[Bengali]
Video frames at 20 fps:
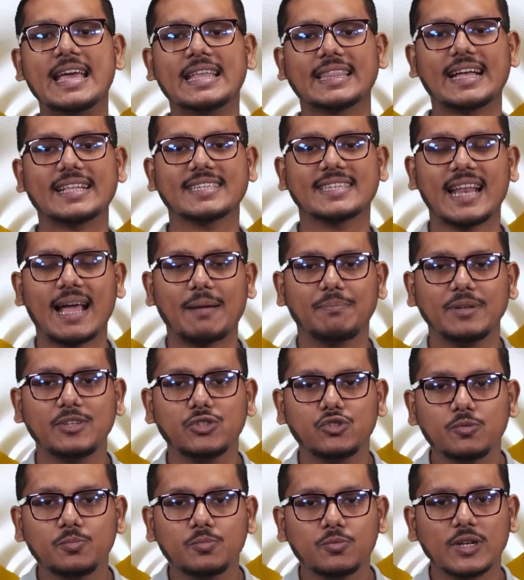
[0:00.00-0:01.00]
তাছাড়া আপনি
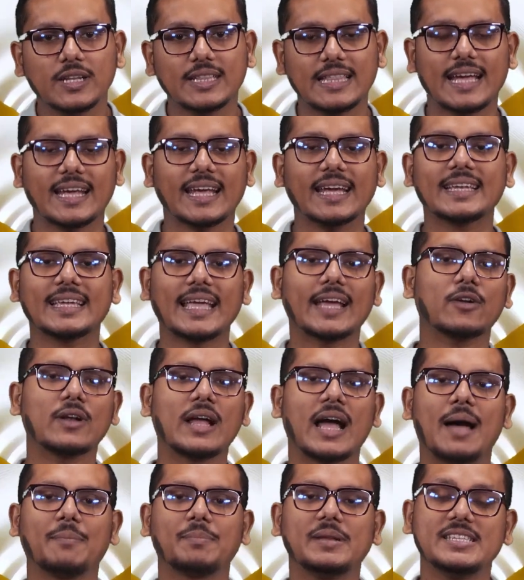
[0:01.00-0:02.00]
চুপ করে থাকেন
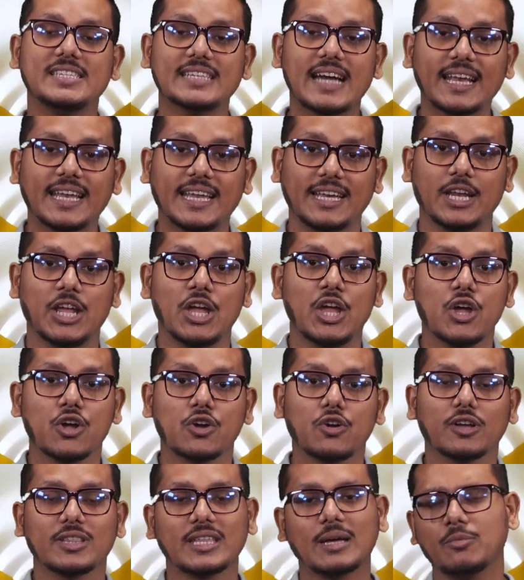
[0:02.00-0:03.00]
কেননা আপনি জানেন
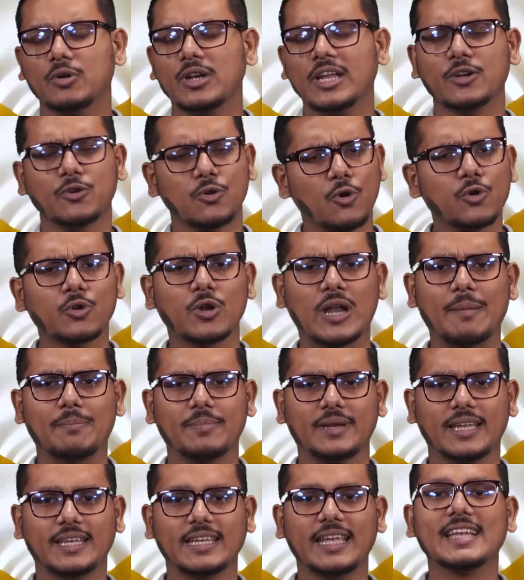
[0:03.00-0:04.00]
কথা বলে কোনো লাভ
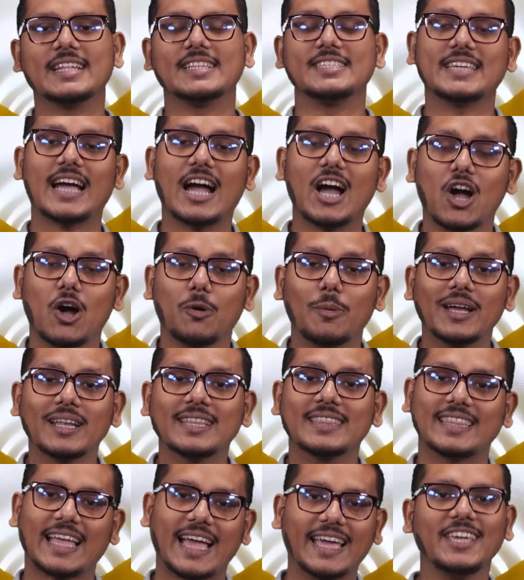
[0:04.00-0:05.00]
নেই যা হওয়ার
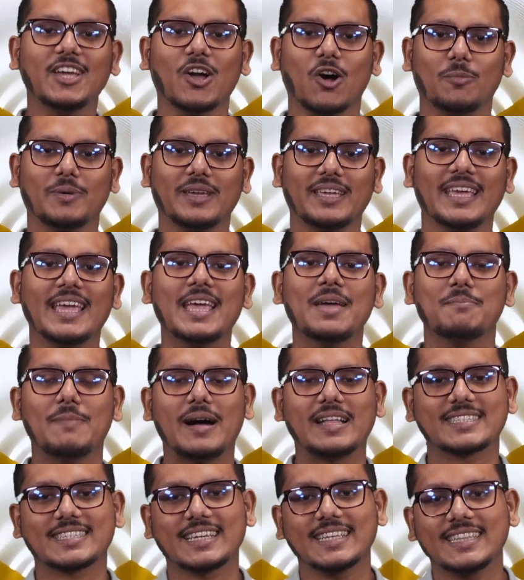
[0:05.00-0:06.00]
তাই হবে
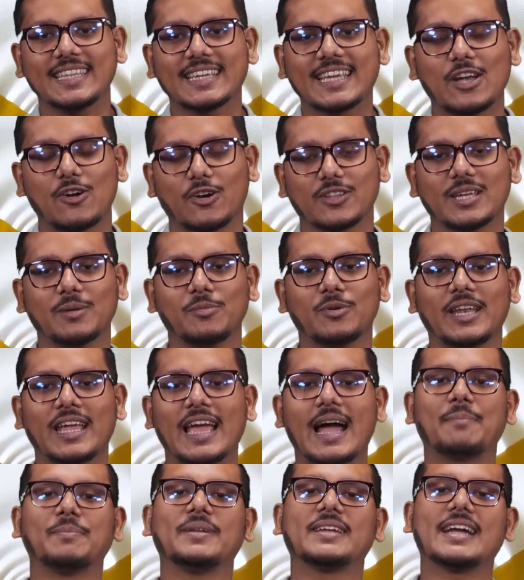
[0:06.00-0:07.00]
মাঝখান থেকে কথা বলে
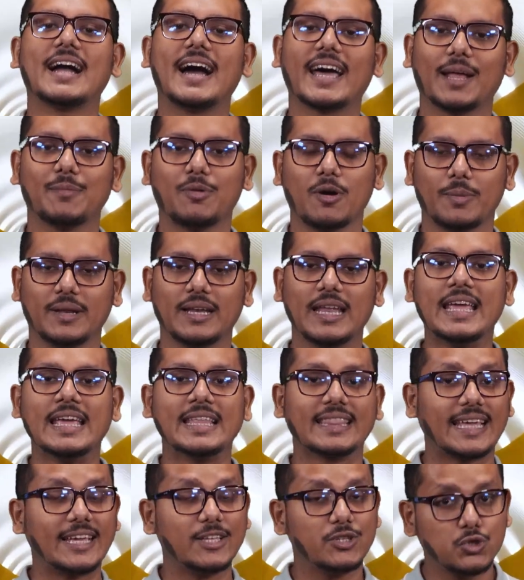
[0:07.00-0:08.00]
আপনি খারাপ হবেন
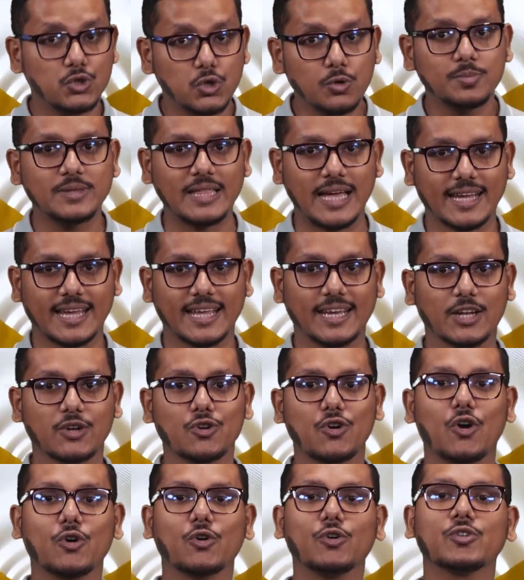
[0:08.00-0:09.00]
তাই চুপ থাকেন
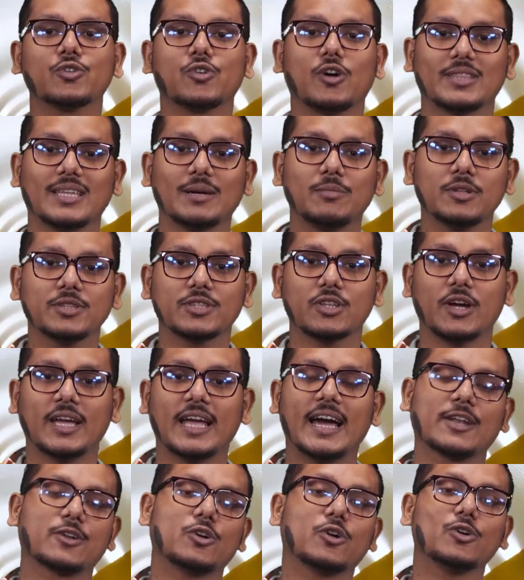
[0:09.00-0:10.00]
কখন কথা বলতে
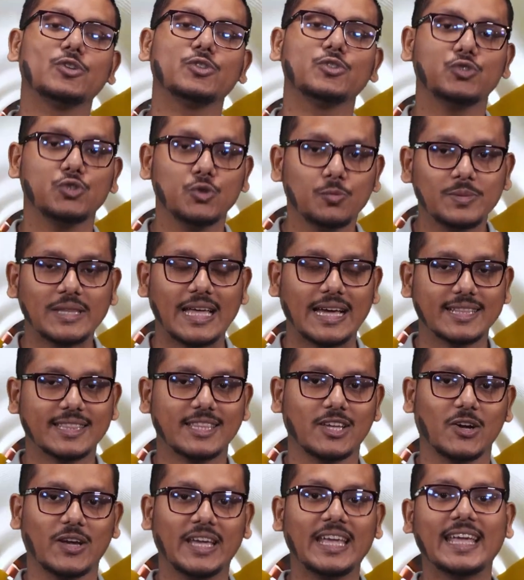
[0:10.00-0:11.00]
হয় আর কখন চুপ
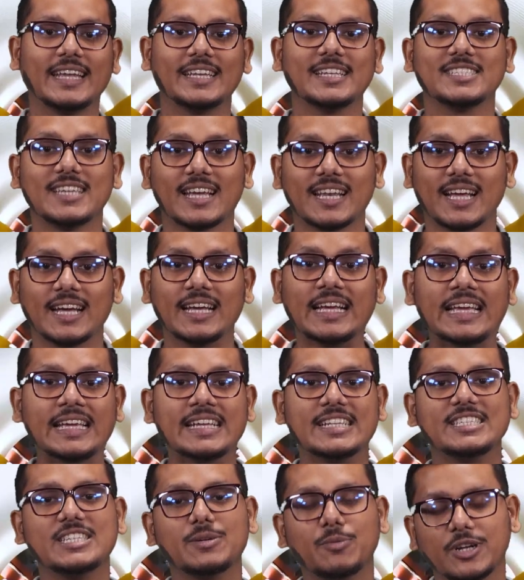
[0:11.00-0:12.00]
থাকতে হয় এটা জানা
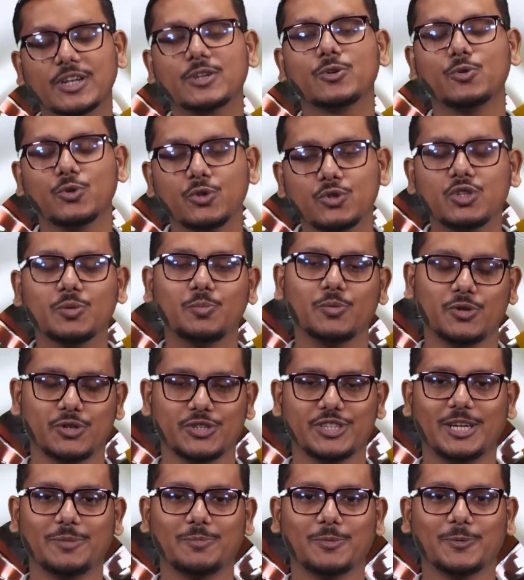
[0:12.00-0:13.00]
জীবনের গুরুত্বপূর্ণ
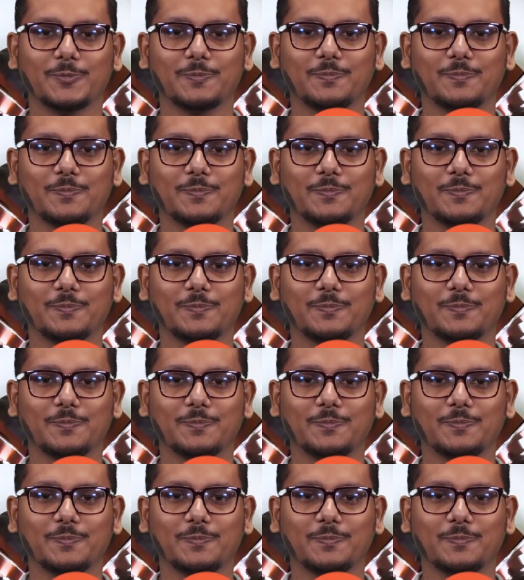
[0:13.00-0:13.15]
শিল্প